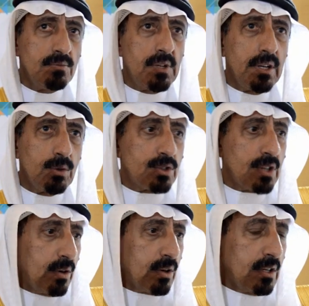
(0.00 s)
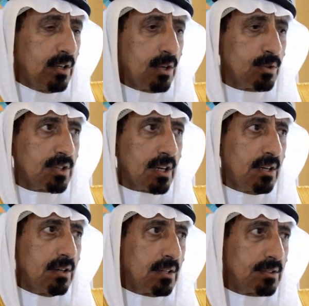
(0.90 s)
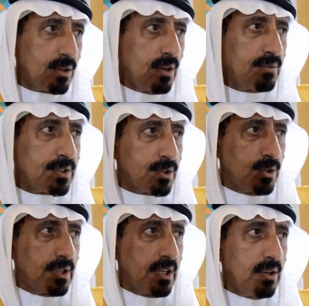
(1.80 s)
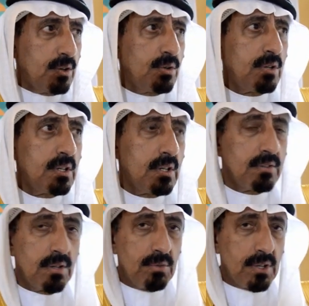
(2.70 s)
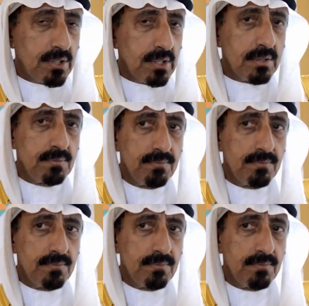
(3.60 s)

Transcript: بين الوزراء وقعوها الوزراء سواء في السعودية أو في مصر